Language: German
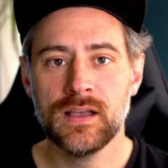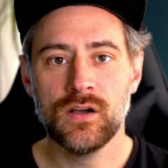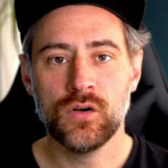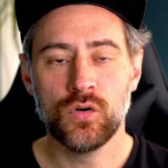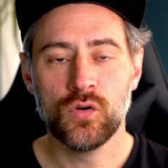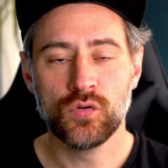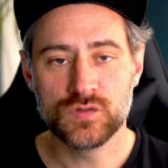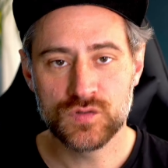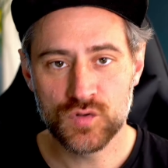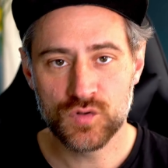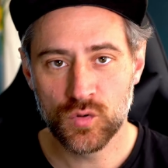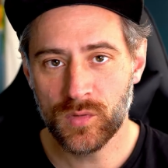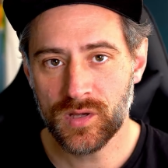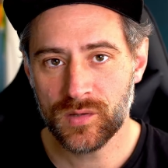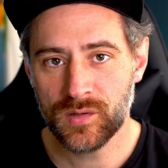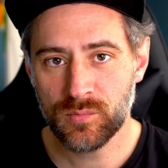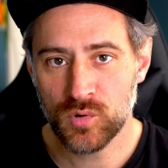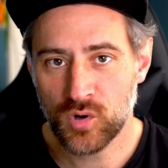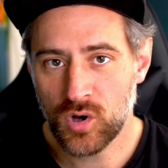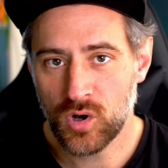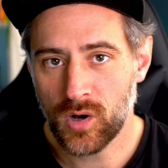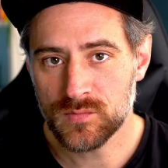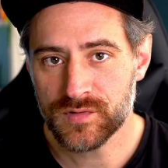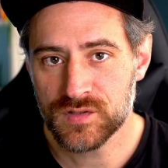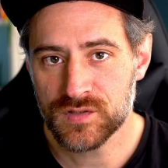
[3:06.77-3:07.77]
Und somit
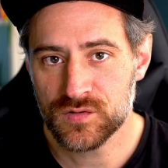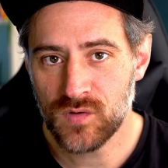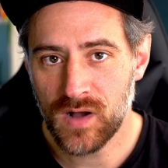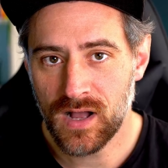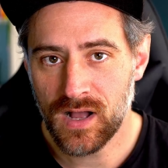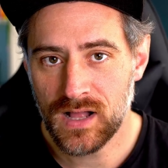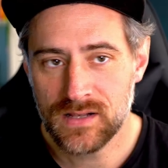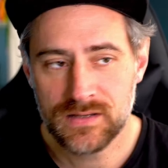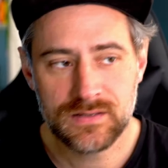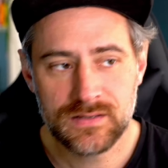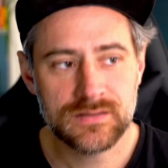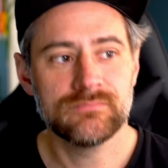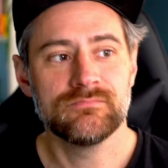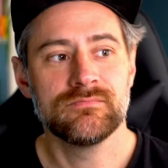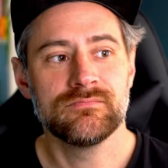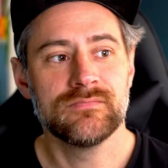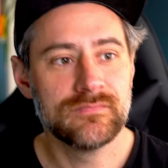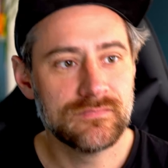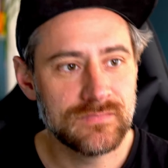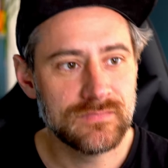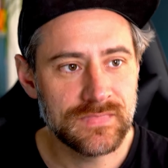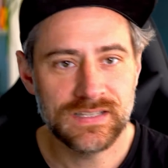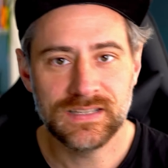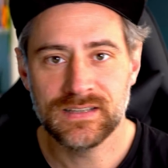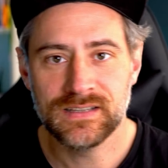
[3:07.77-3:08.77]
bekommst du halt
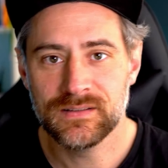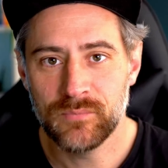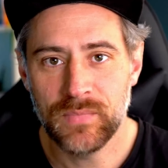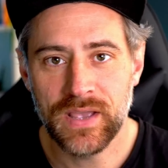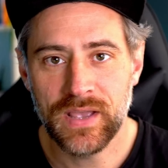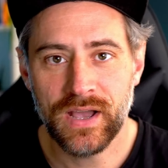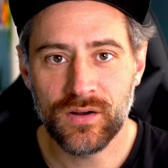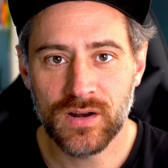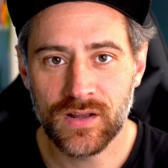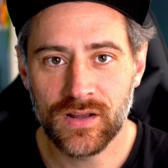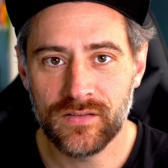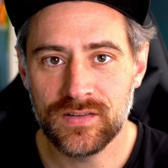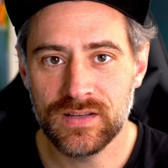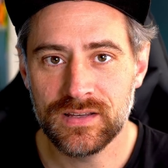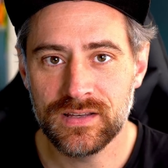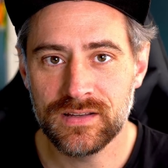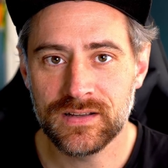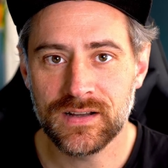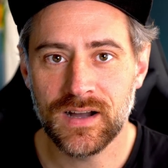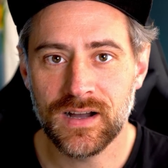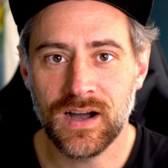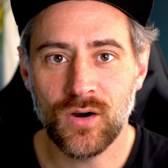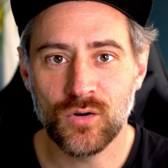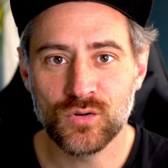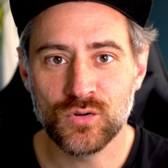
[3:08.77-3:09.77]
mehr oder
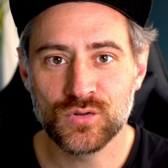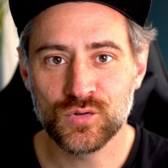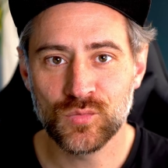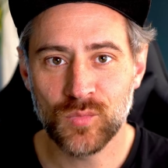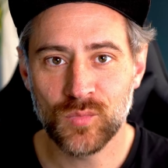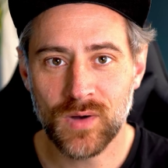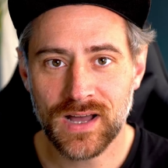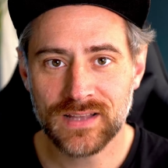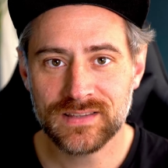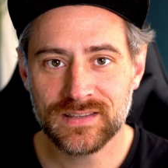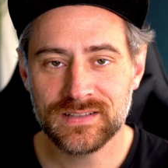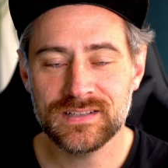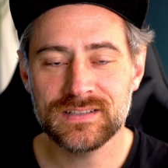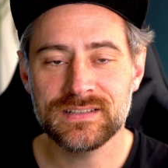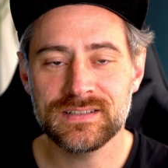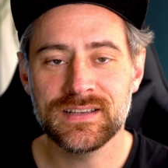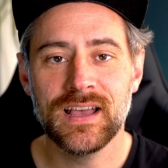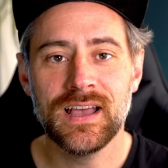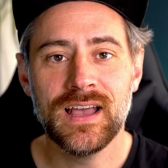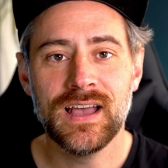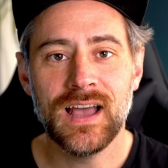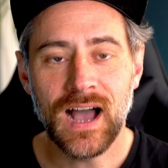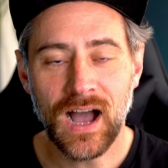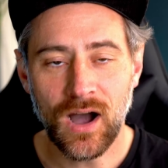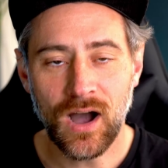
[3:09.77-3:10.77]
weniger automatisch
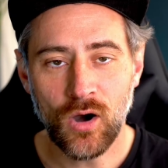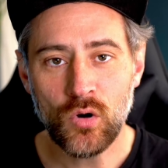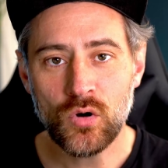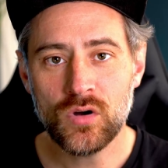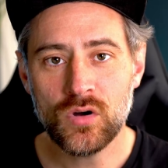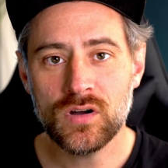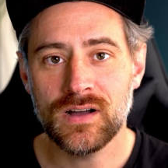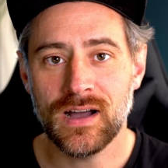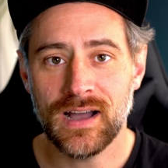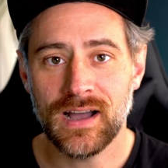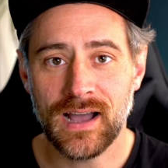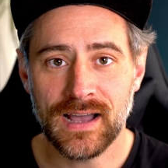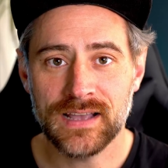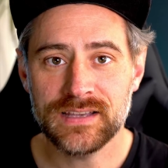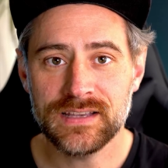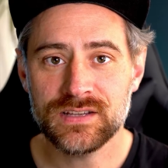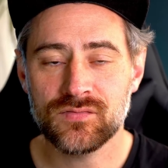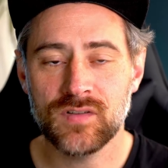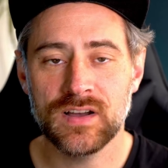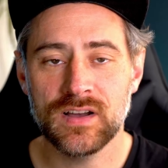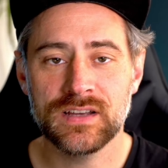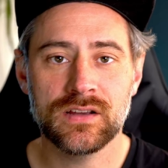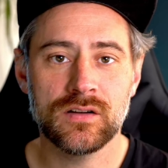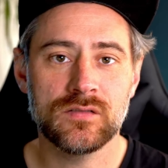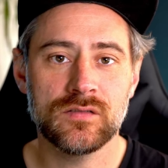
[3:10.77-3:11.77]
auch
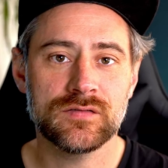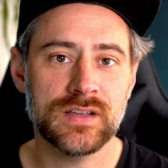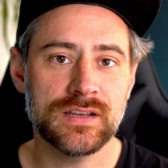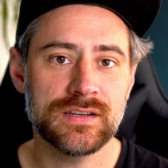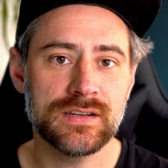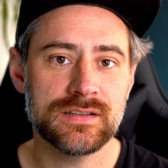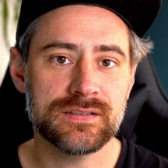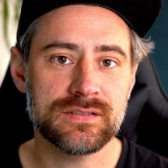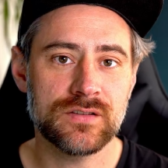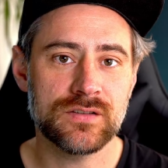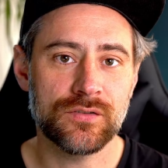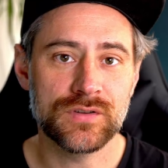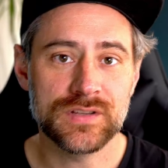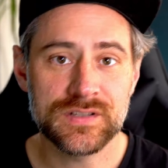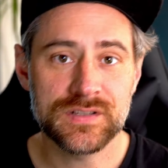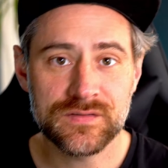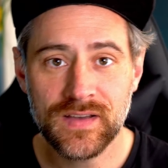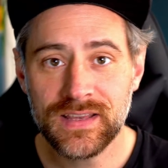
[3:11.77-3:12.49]
Reichweite auf deine Stories.